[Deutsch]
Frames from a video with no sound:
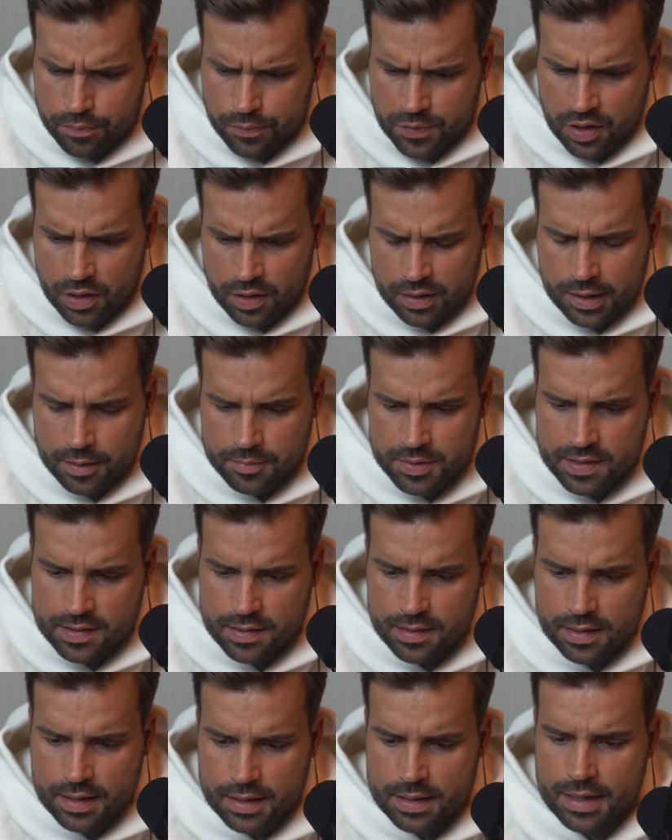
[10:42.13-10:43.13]
ja,
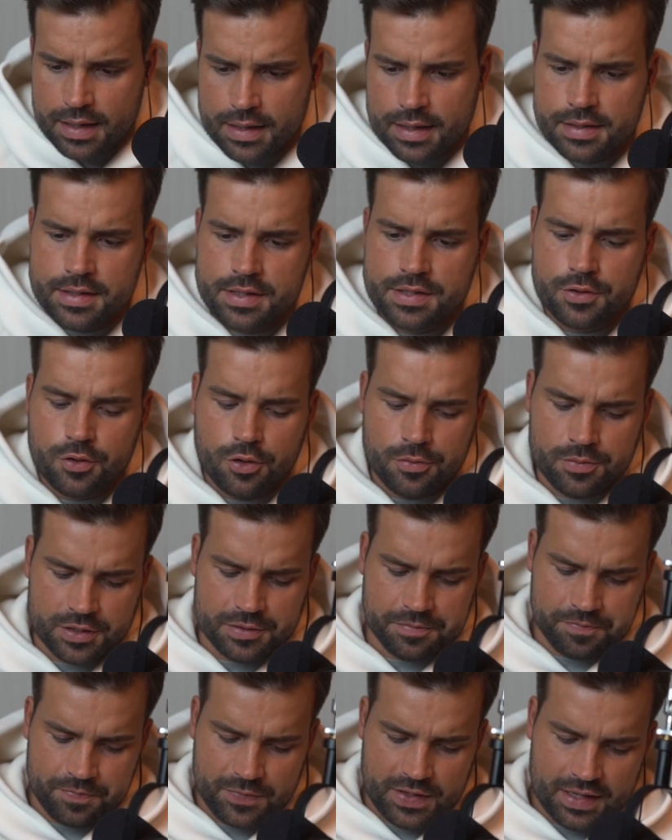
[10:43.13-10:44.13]
Kaminski kann leider nicht
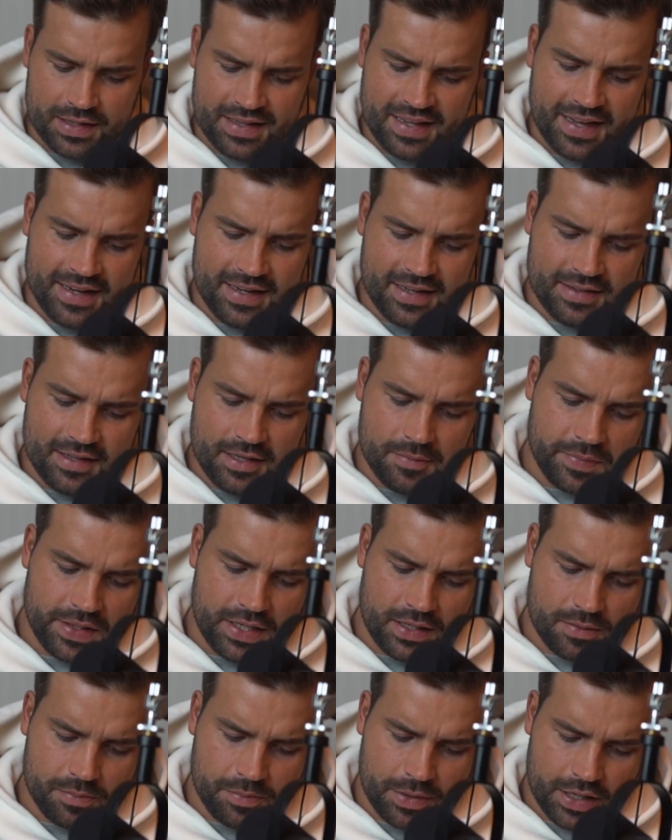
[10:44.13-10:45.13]
kommen, kann leider dem
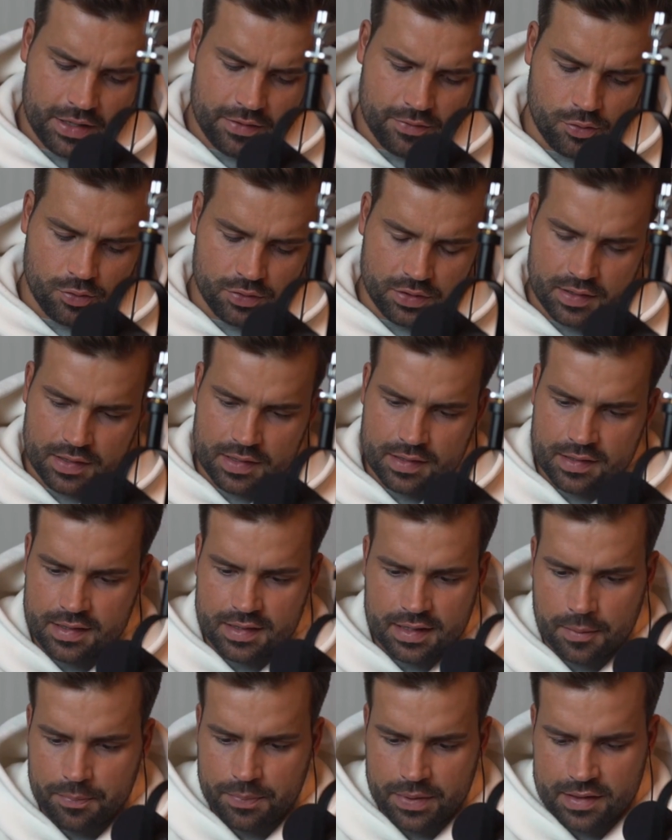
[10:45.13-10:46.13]
nicht beiwohnen. Ist,
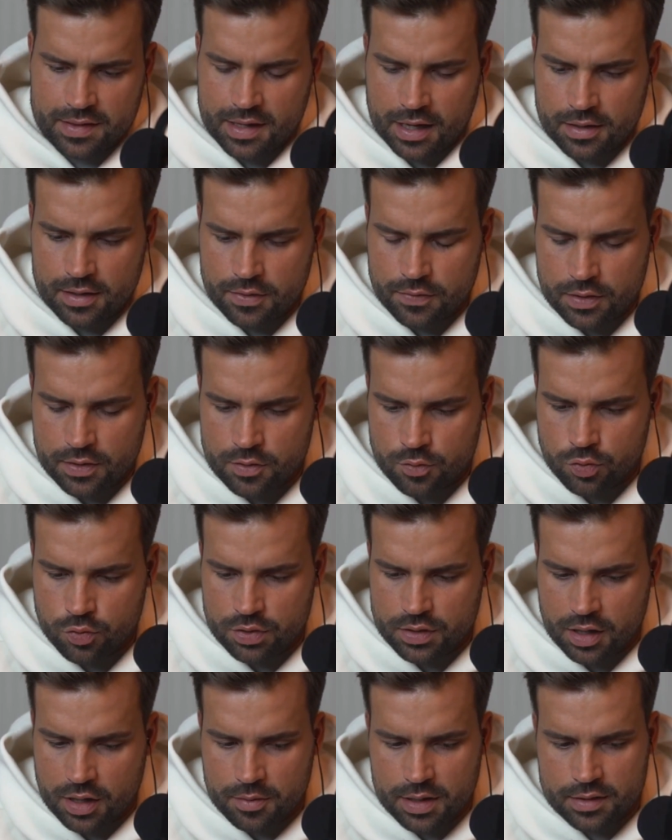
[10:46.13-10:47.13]
ich habe jetzt alles
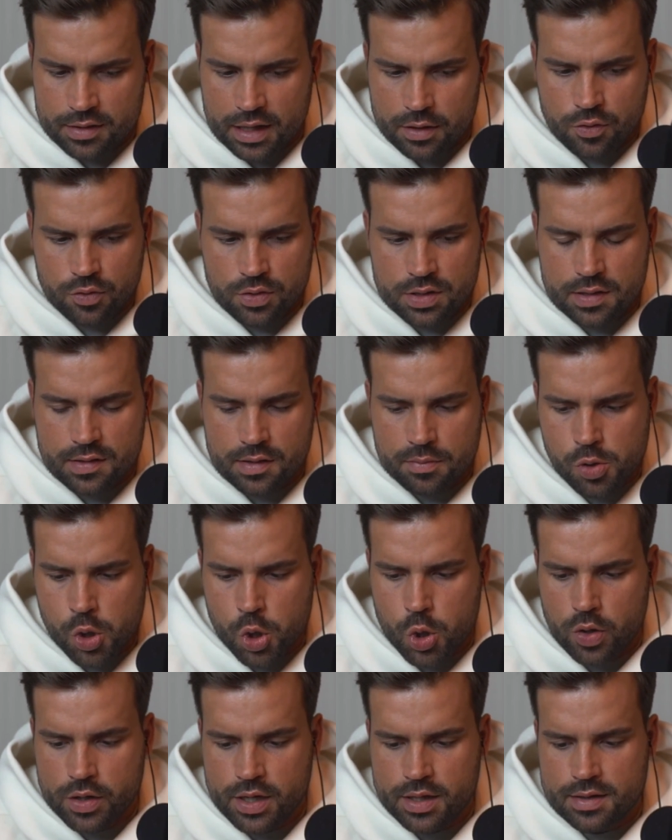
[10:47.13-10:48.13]
versucht, aber dadurch diese
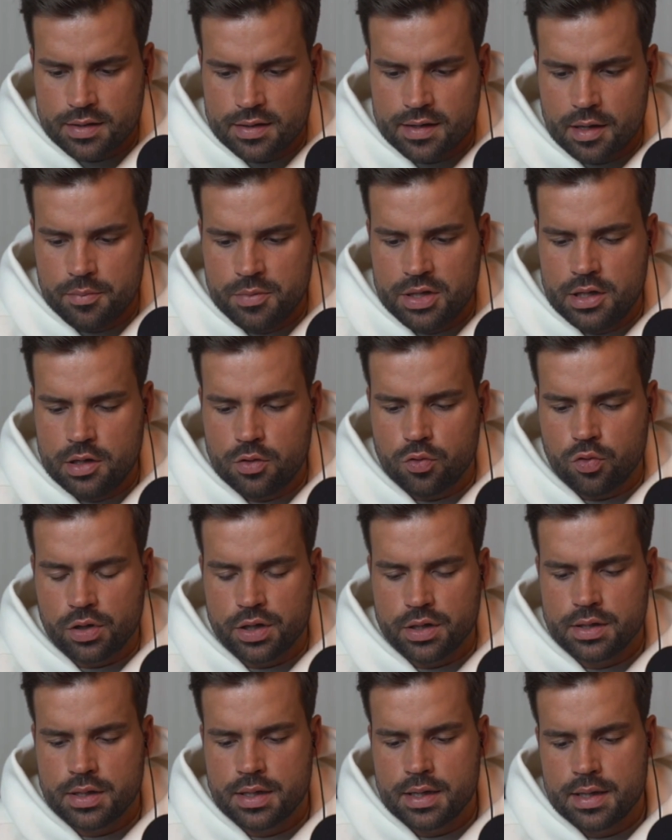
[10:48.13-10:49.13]
bescheuerten
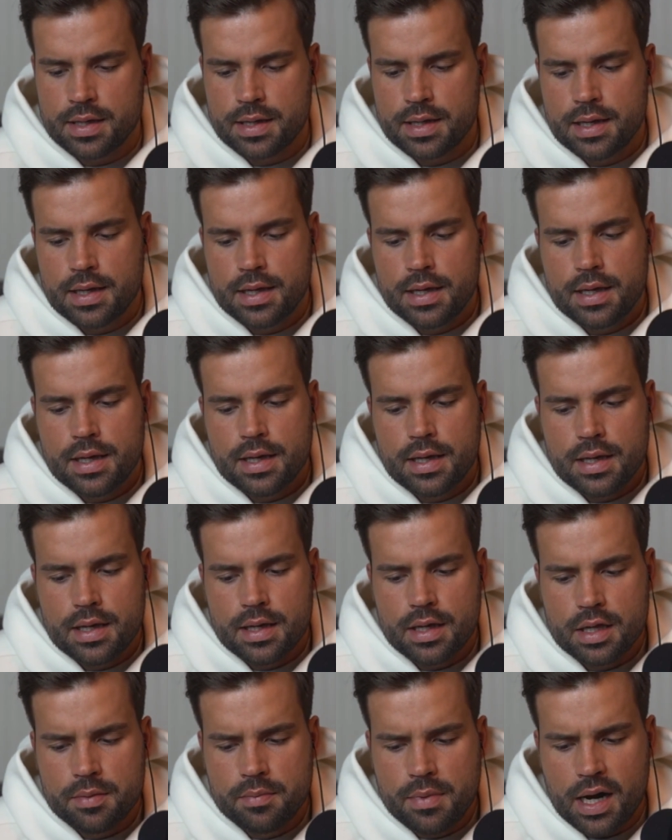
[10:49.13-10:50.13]
Terminierungen
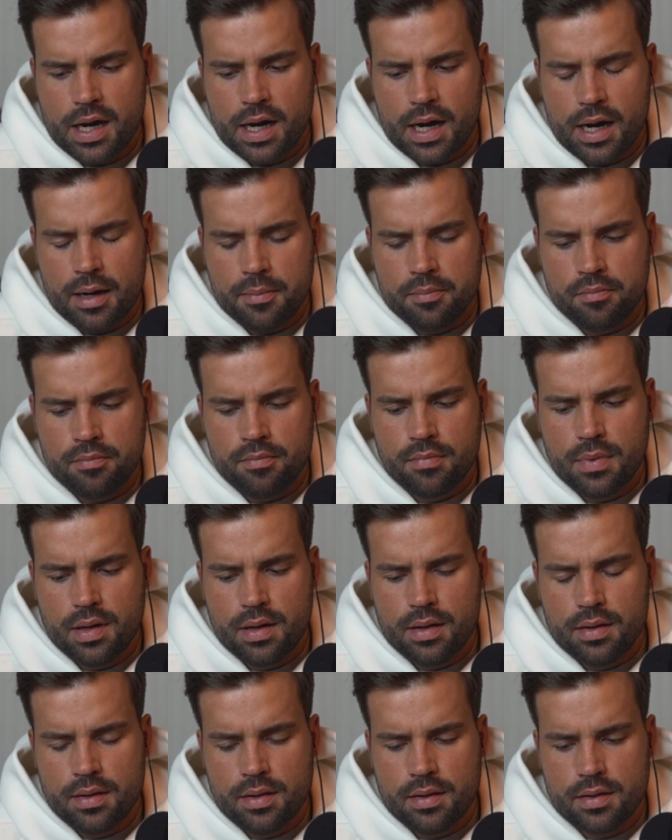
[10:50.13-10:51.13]
immer am
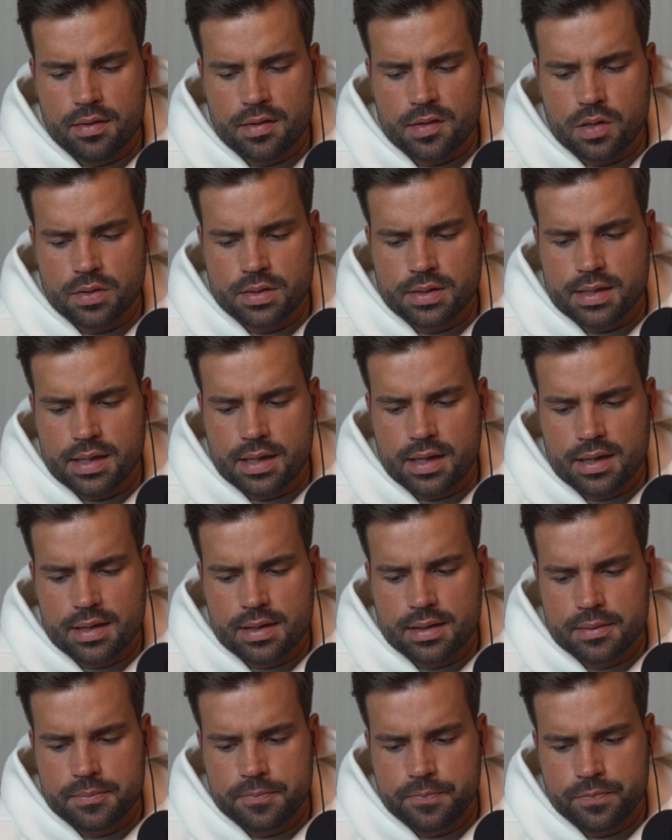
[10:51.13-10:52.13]
äh,
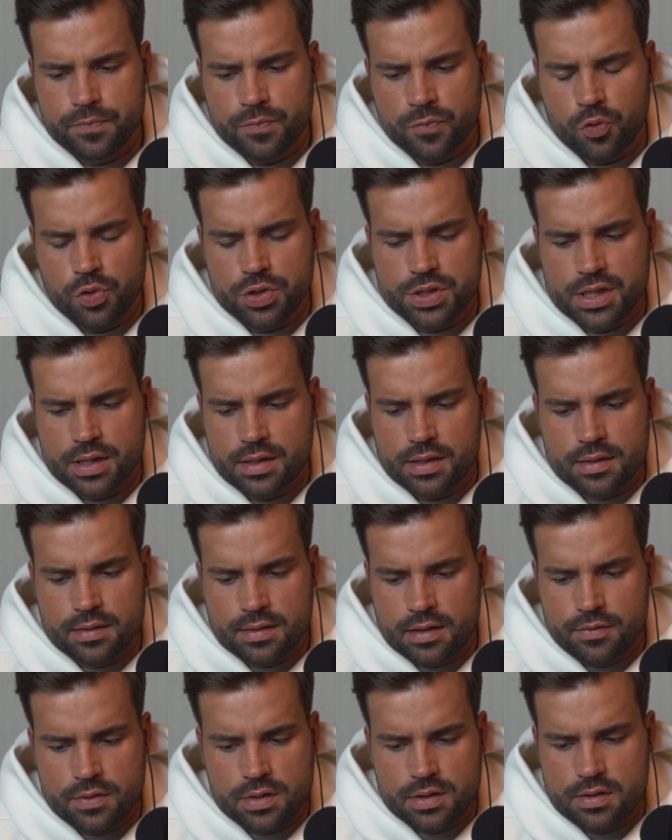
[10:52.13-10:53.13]
Sonntag, wo ich ja
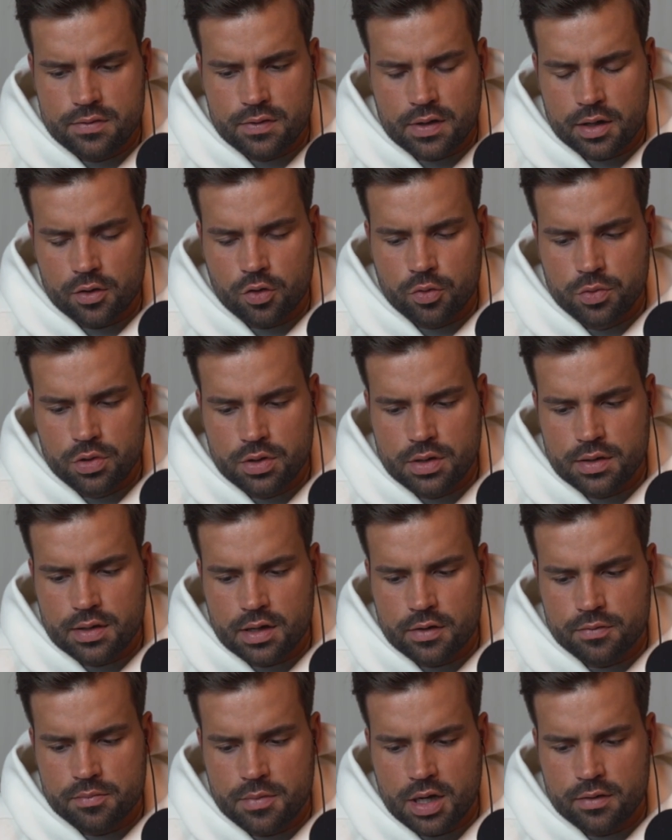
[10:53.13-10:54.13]
dann definitiv kein
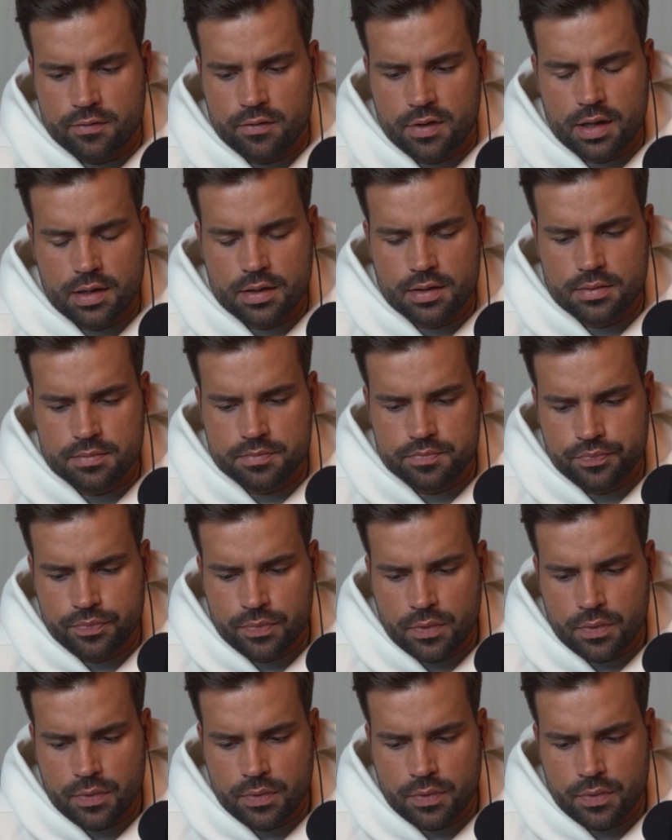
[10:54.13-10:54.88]
Community-Treffen machen werde,